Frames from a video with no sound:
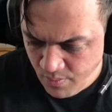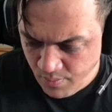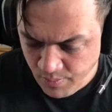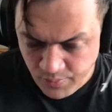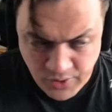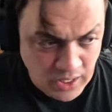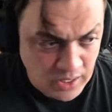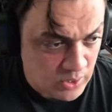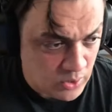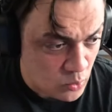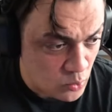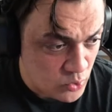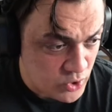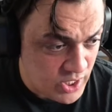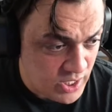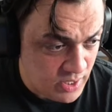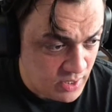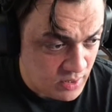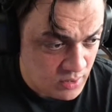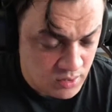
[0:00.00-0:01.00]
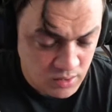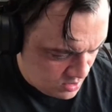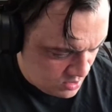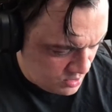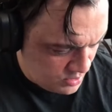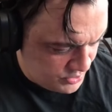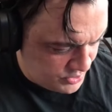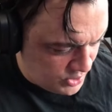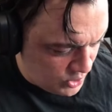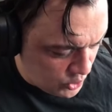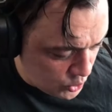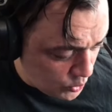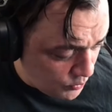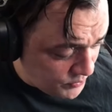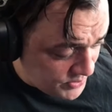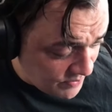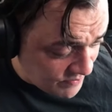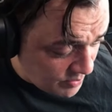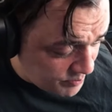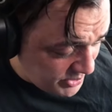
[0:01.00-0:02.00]
T'as des congelés, hein. Si je loupe ça
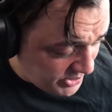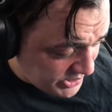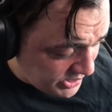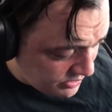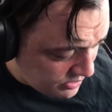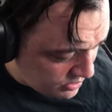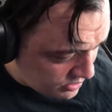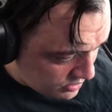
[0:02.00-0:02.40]
va péter.